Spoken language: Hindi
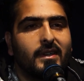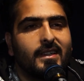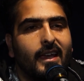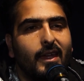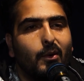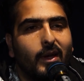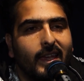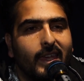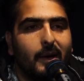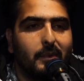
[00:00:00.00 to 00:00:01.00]
मसला ये हो
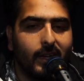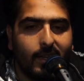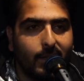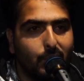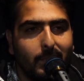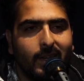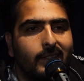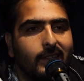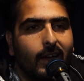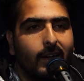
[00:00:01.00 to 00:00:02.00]
गया कि अब गाना तो
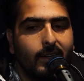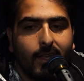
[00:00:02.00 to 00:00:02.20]
बना दिया